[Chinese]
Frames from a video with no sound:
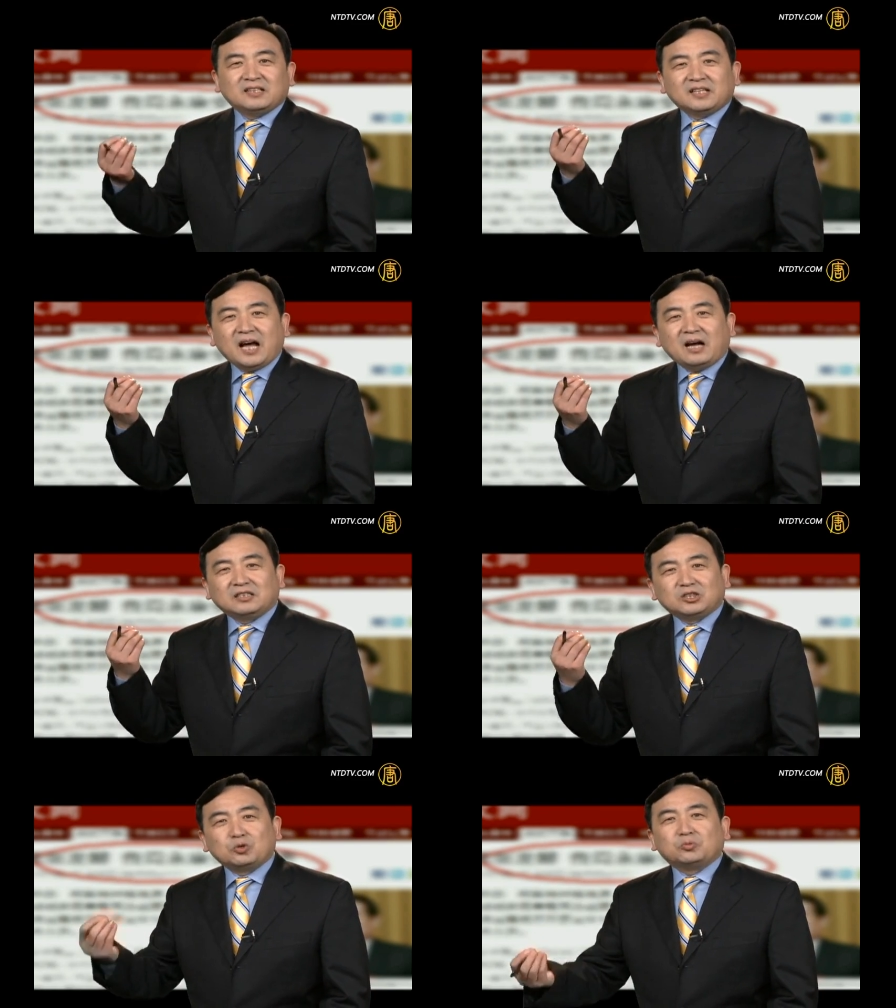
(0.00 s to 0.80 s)
那
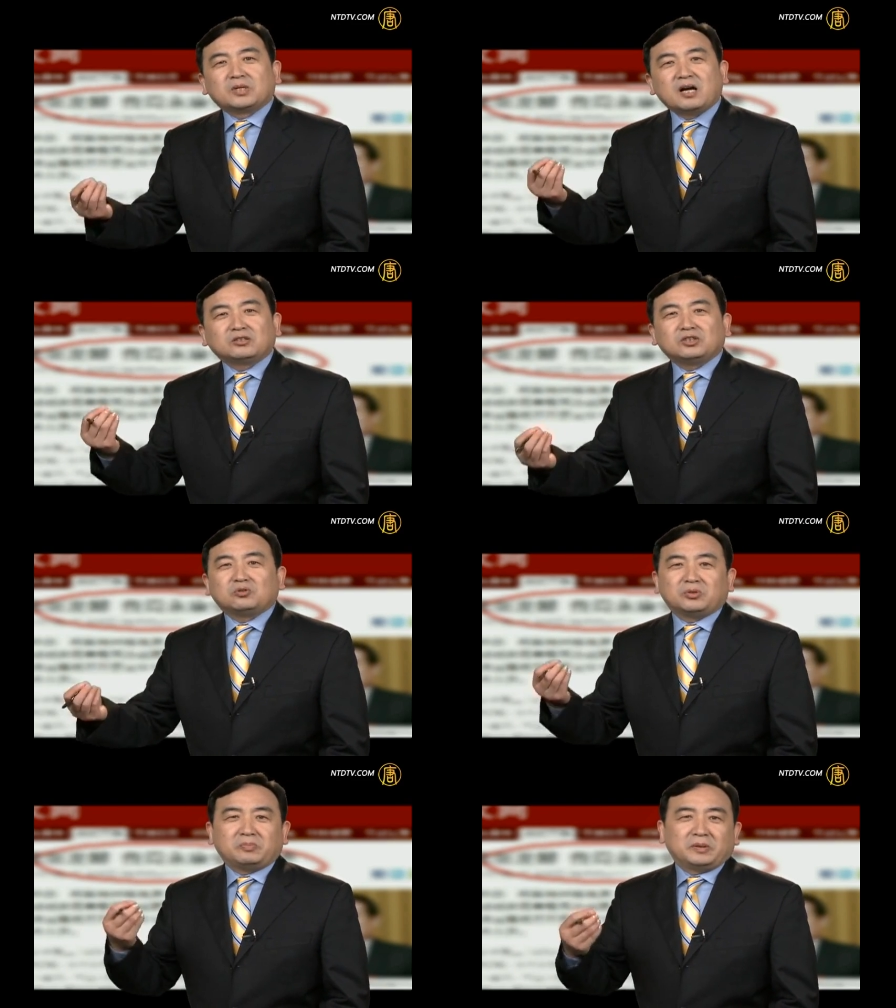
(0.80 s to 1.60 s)
周永康
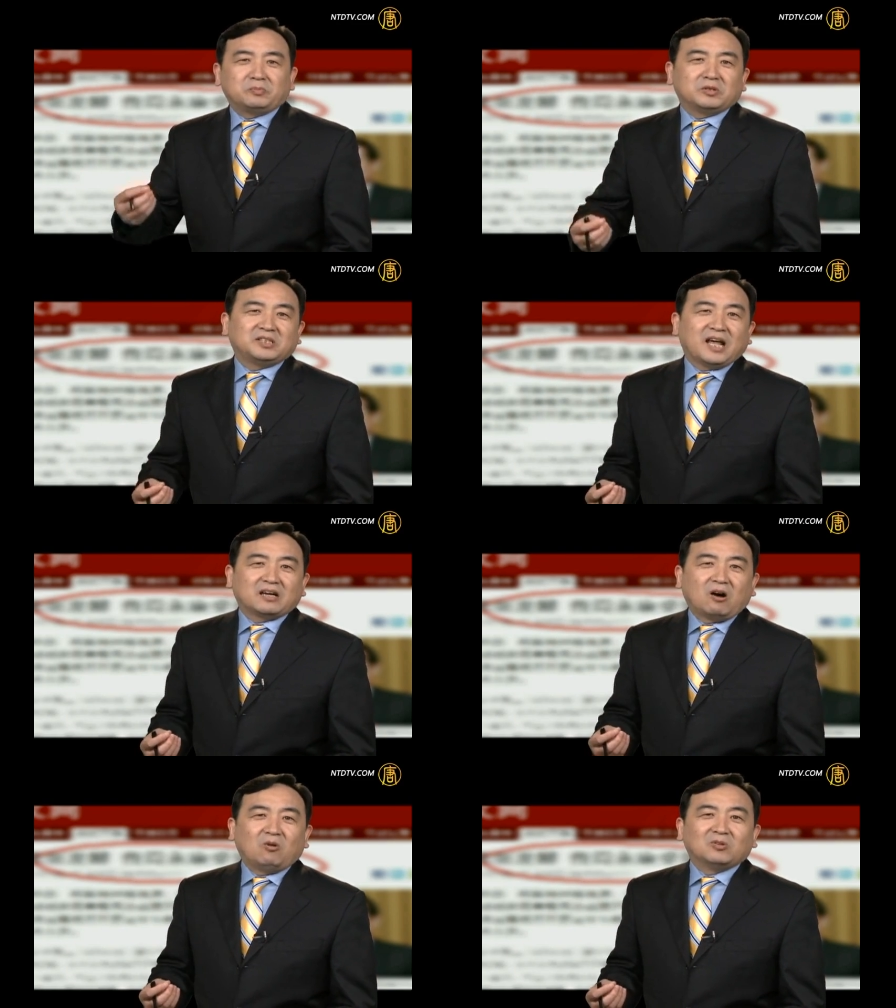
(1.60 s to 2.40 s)
就是比薄熙来
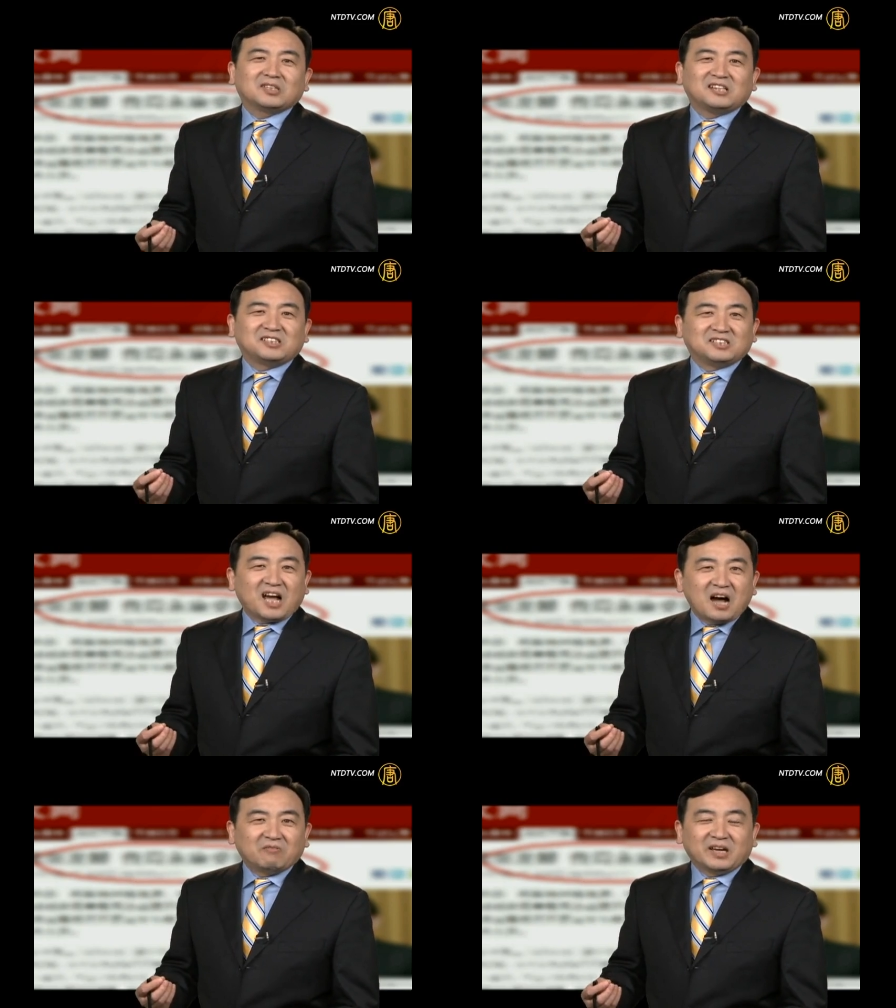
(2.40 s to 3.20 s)
高，他是
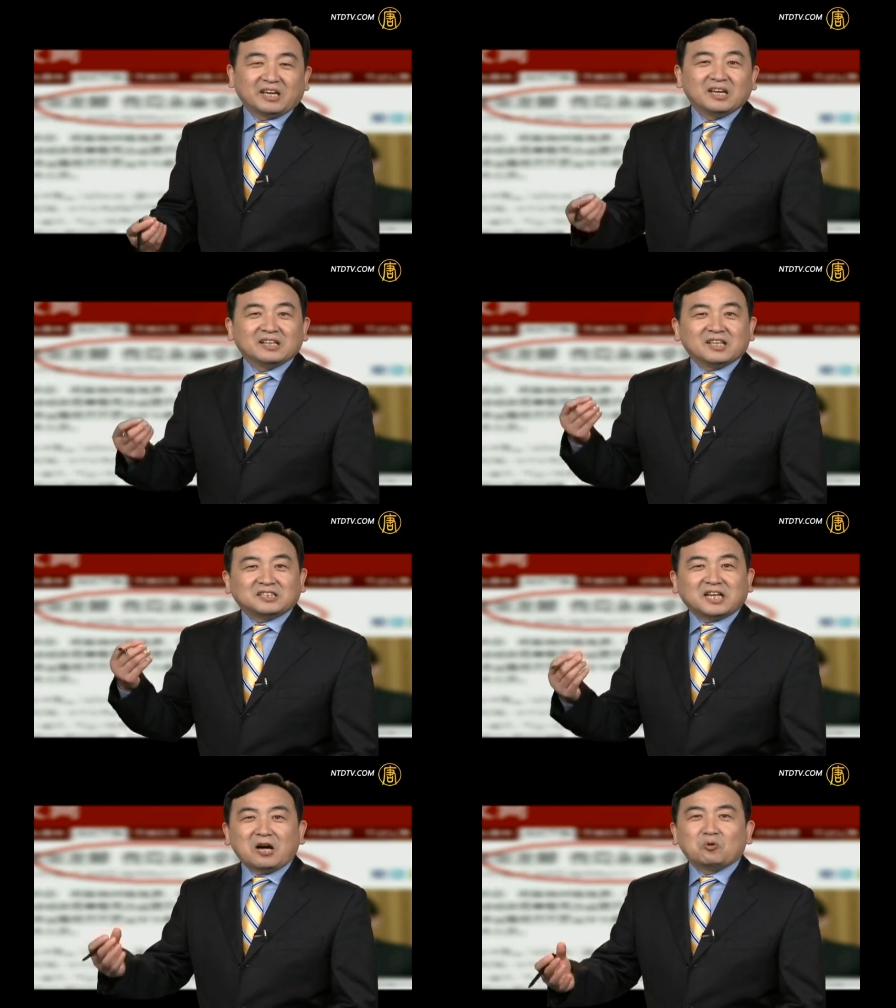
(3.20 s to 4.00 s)
常委，他
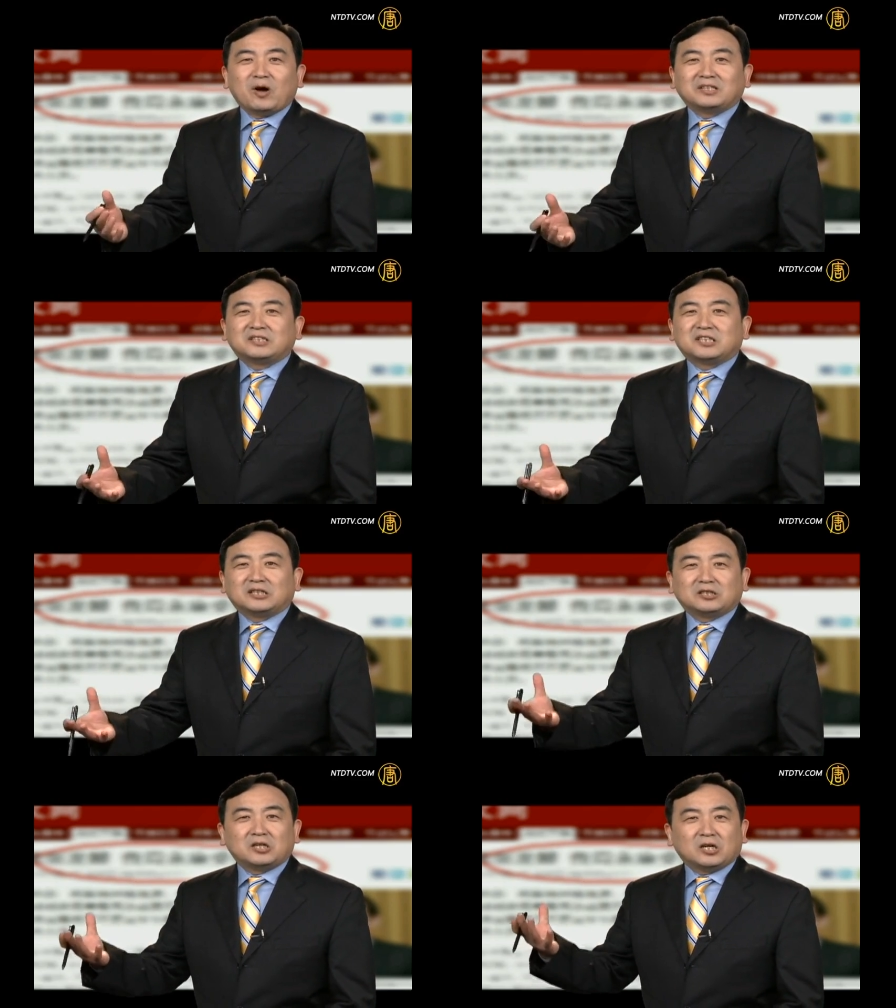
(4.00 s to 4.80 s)
掌管着
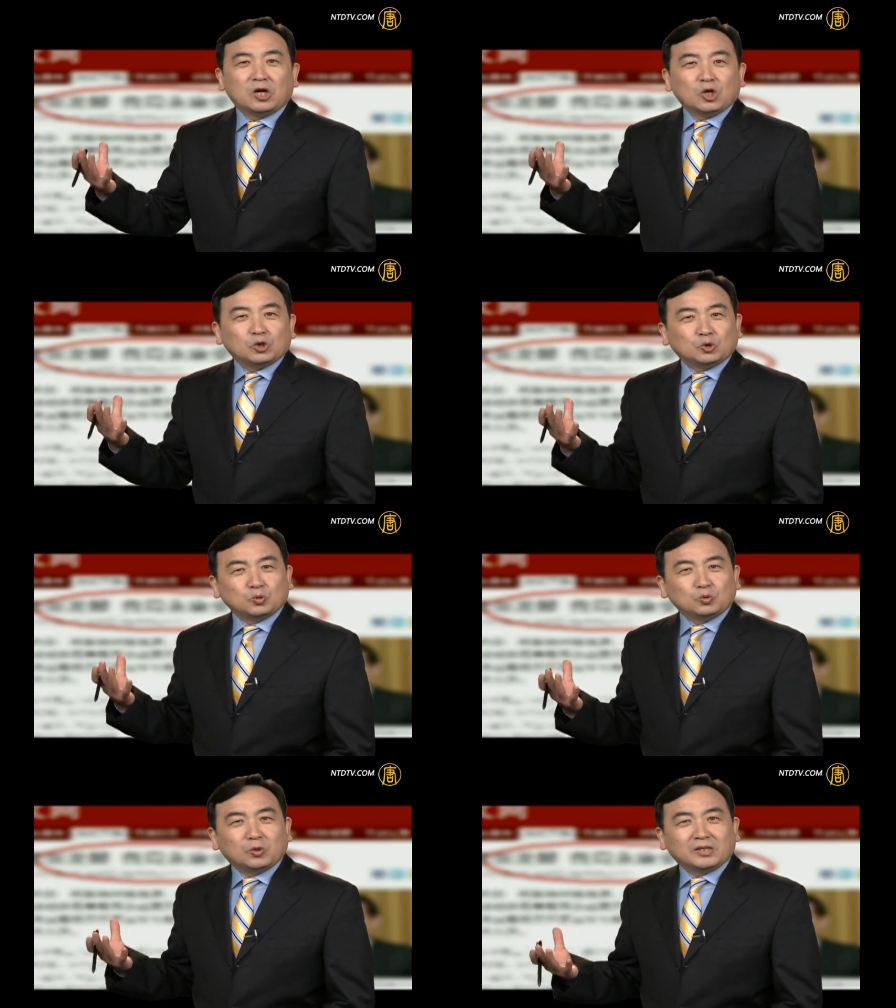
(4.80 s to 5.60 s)
整个
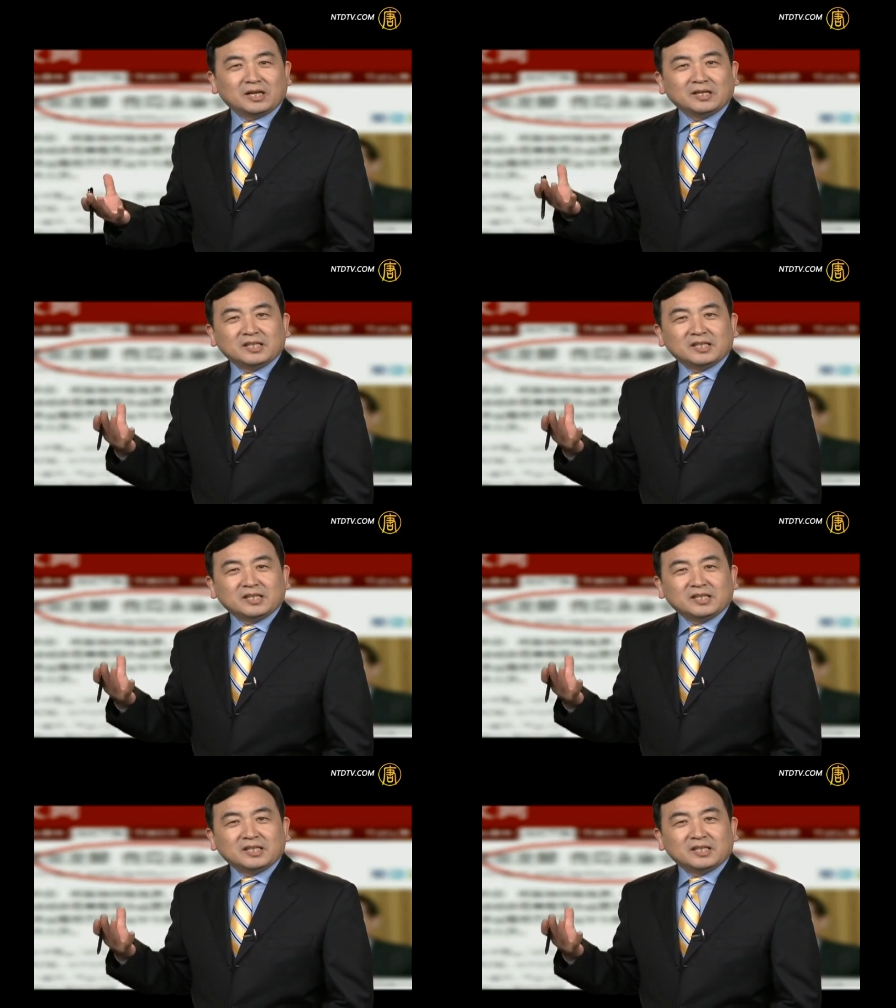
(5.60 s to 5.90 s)
中国的